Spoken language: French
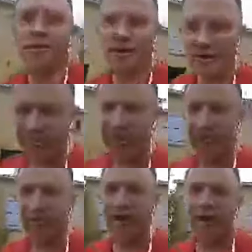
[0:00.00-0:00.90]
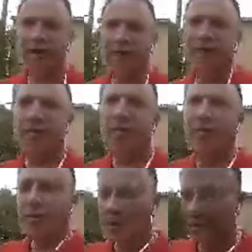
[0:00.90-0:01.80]
Donc là, on est donc arrivé à
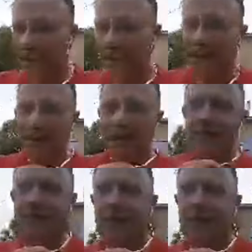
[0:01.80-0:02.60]
Montpellier.